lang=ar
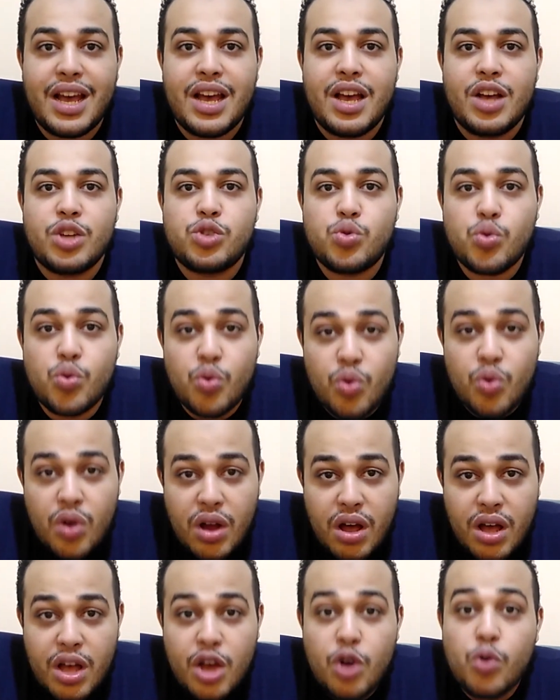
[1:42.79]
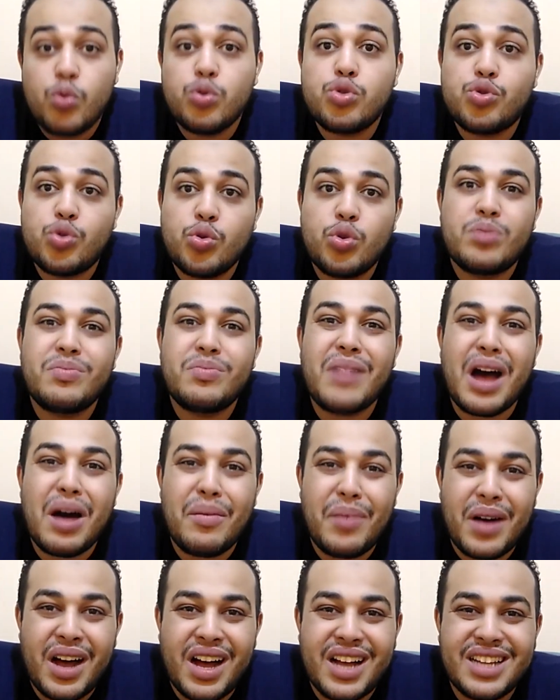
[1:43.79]
صوره وصوت مع
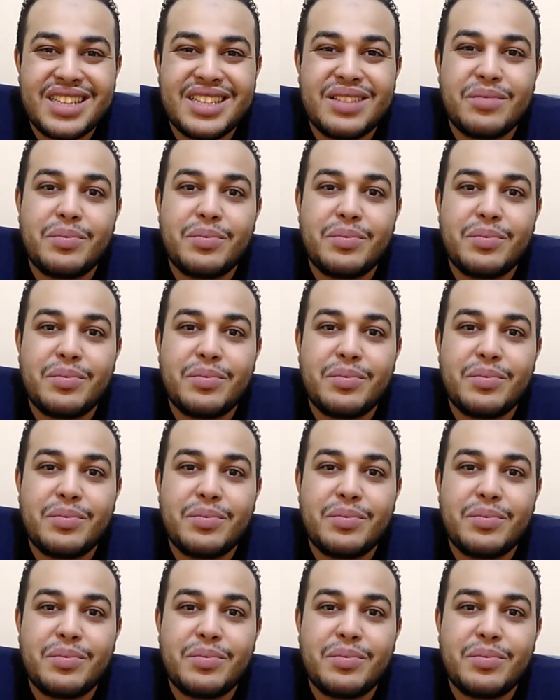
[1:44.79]
بعض